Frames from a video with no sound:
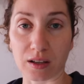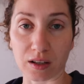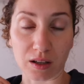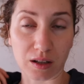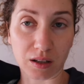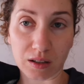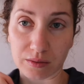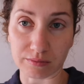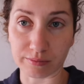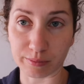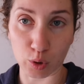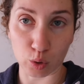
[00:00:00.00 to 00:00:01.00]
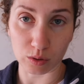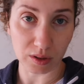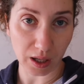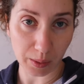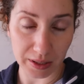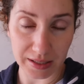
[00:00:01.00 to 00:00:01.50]
eh,
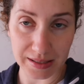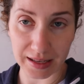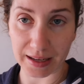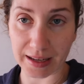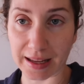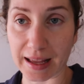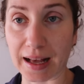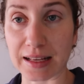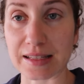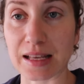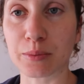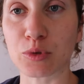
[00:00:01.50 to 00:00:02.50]
pronta per stare in casa,